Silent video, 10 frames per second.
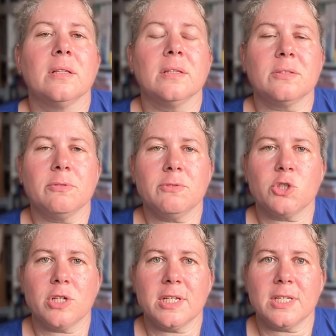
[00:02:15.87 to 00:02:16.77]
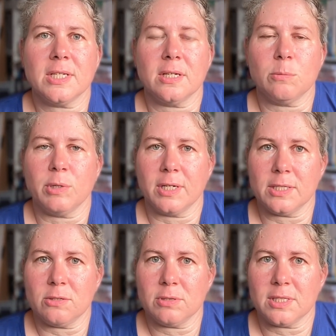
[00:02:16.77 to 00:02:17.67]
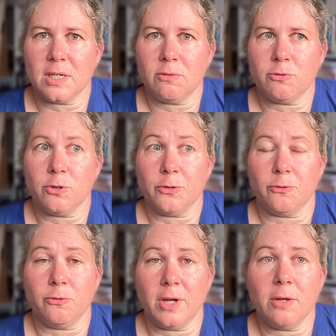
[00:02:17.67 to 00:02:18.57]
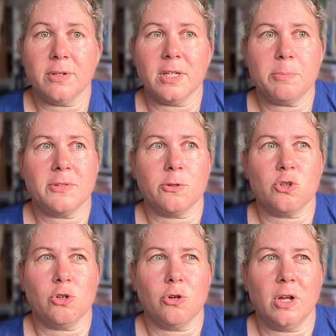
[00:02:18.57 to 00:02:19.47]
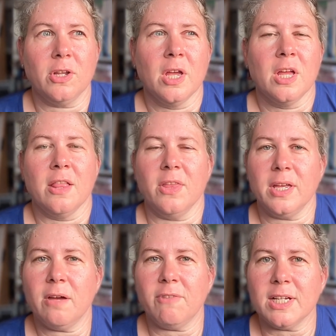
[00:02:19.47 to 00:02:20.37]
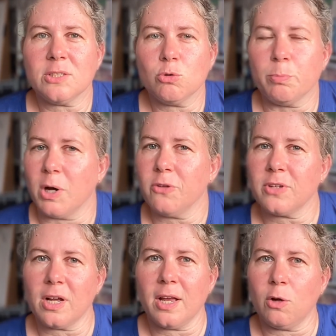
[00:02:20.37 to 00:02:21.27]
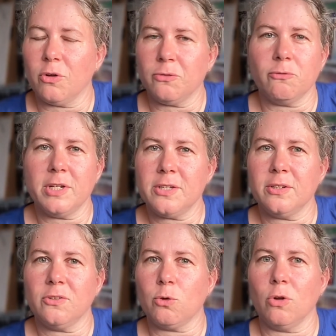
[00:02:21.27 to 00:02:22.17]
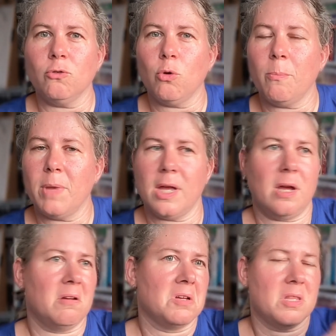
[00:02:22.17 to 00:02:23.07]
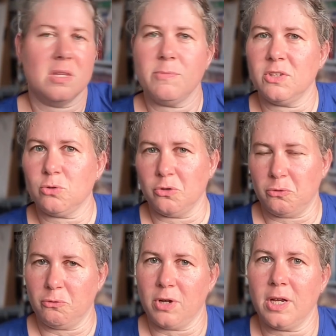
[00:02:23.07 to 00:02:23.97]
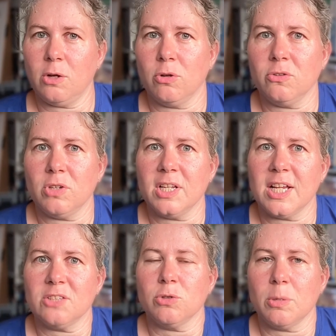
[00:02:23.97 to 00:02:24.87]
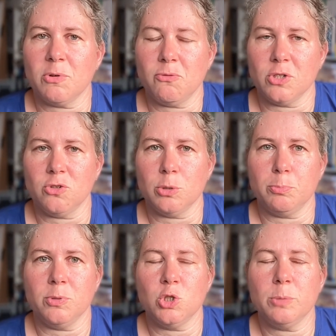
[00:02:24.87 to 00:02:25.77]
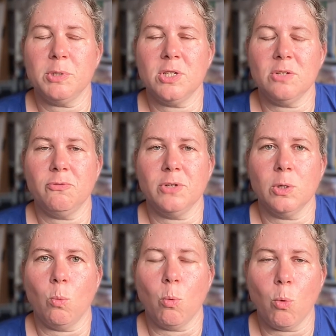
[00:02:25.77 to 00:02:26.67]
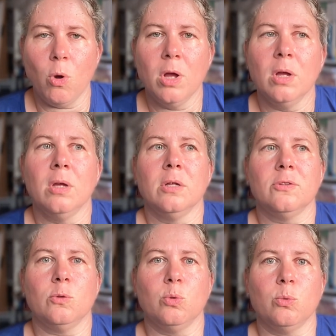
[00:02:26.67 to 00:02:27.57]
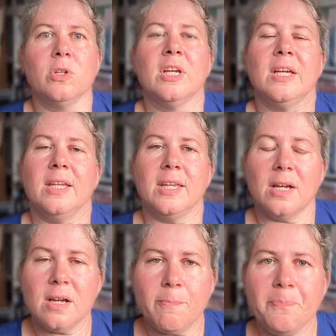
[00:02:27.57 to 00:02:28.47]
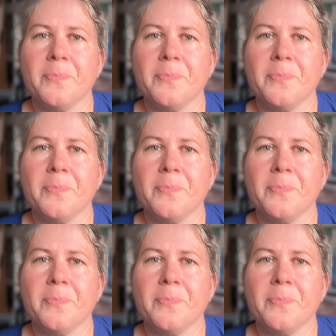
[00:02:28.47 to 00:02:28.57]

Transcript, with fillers: das wird wahrscheinlich eine Begrenzung sein von kostenfrei. Und ich habe jetzt auch schon gehört, naja, weißt du, du brauchst gar kein kostenpflichtiges Konto mehr nimm das kostenfreie Konto, dann hast du ja mit GPT-4O zu tun. Ja,